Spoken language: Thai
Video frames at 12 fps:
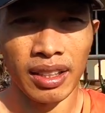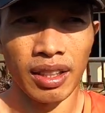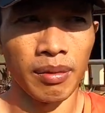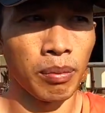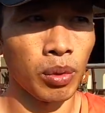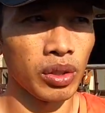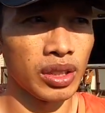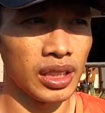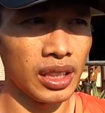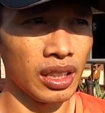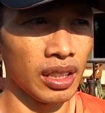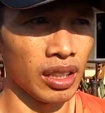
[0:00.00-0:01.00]
เทมโป
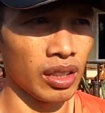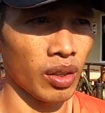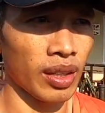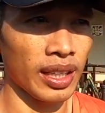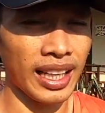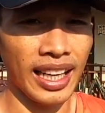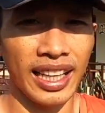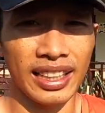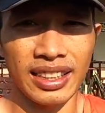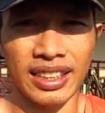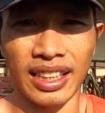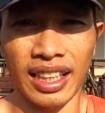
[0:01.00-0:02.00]
ที่ค่อนข้าง
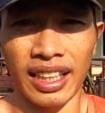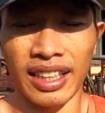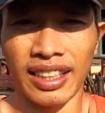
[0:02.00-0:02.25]
ที่จะ